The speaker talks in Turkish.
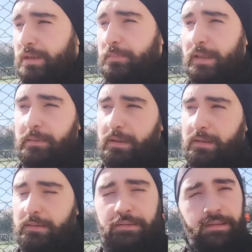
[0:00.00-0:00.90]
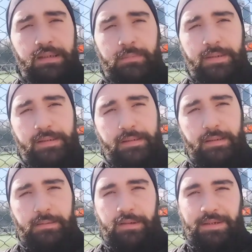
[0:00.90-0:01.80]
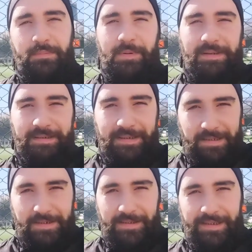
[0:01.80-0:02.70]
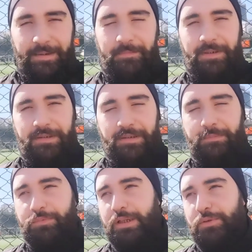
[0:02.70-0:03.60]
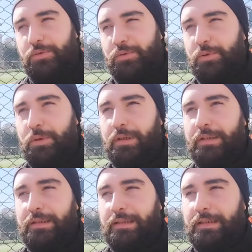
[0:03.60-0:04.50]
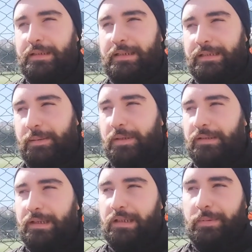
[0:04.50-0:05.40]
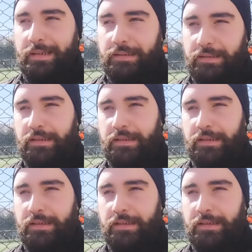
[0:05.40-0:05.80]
Şimdi adamlar aradıkları zaman sizi aşmamazlık tarzı şeyler yapmayın. E, bunlar çünkü hani ilk zamanlarda belki